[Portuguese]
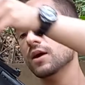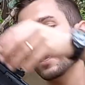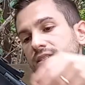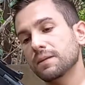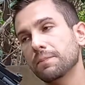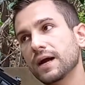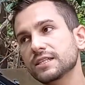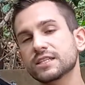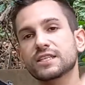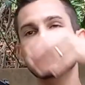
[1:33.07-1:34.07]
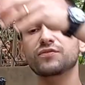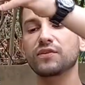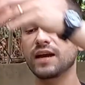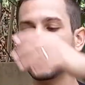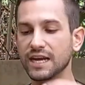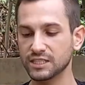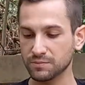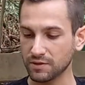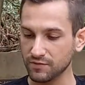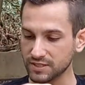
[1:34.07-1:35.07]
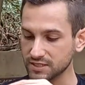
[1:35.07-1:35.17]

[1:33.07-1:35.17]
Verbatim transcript: essa parte aqui de ferragem, para ver